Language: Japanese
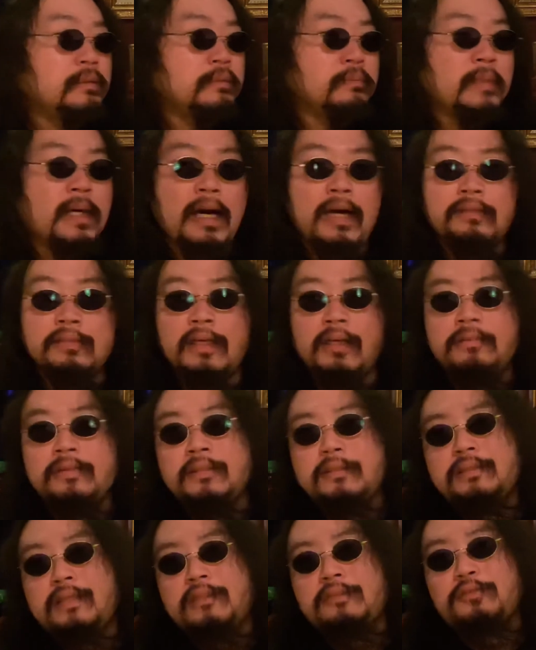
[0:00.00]
あるはるで
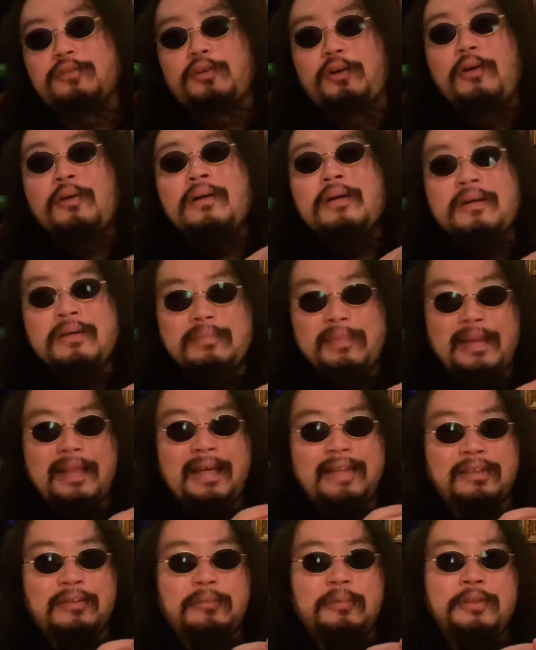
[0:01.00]
した。ちょっと
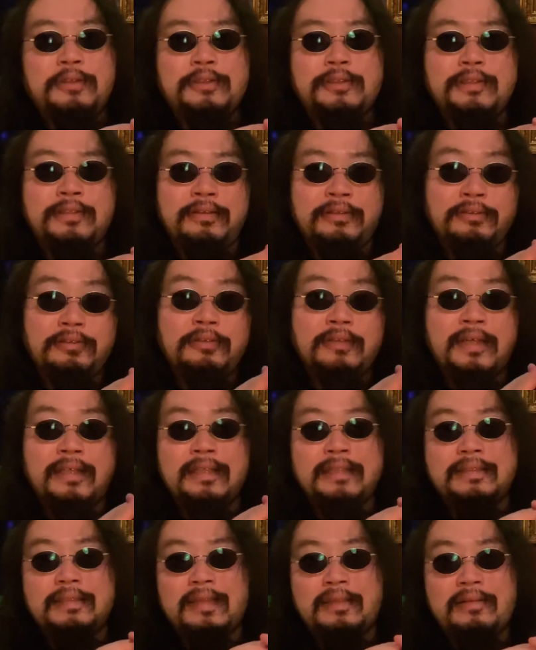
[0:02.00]
ペラッと思いつきの動画
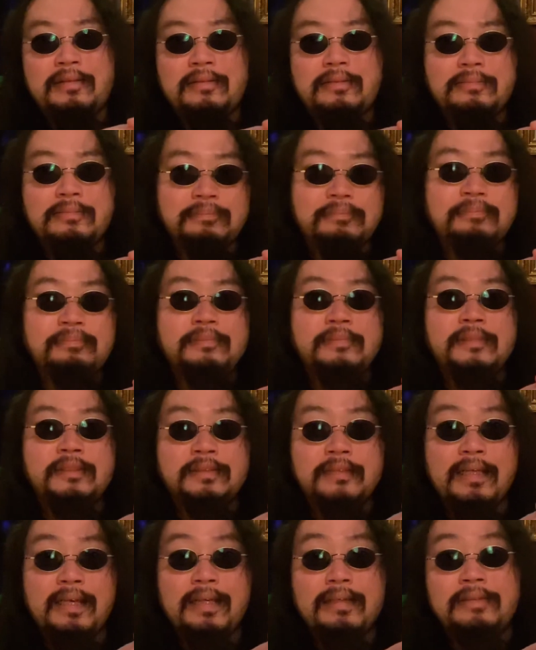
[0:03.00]
ですけど、そ
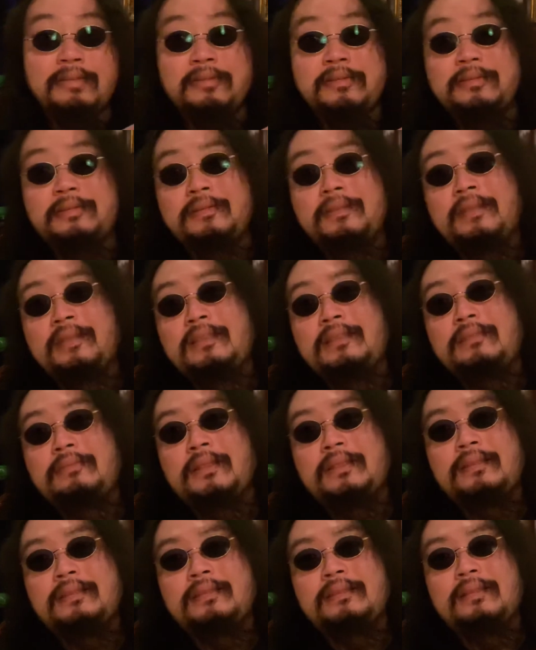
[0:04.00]
れではよろしくお願いし
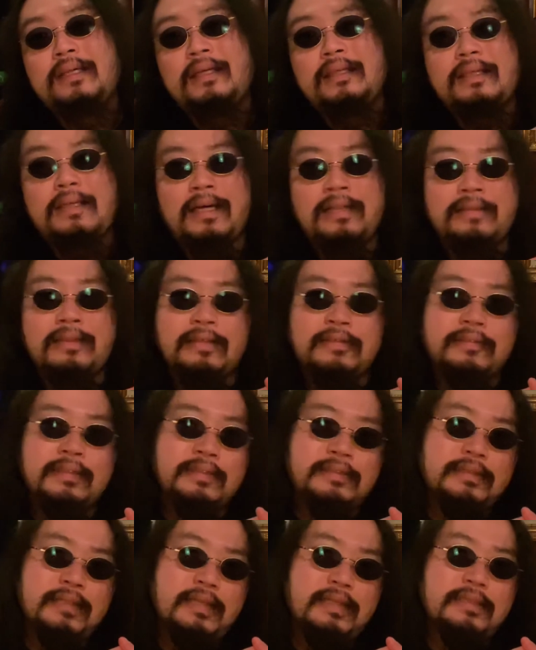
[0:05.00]
ます。はい、あるはるで
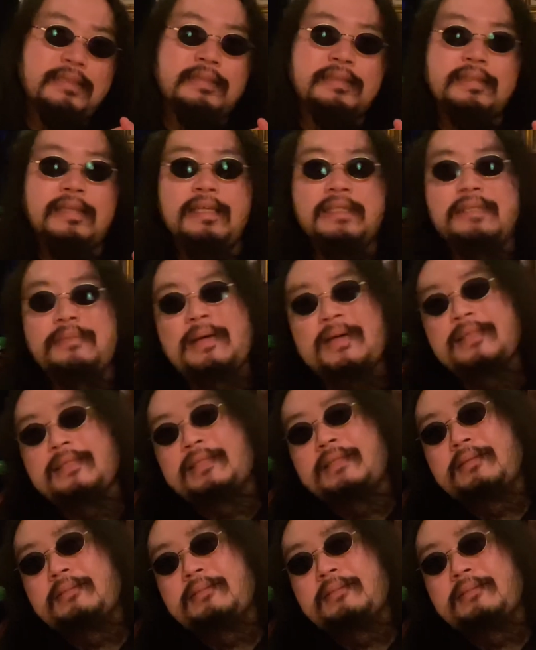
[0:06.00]
した。失礼します。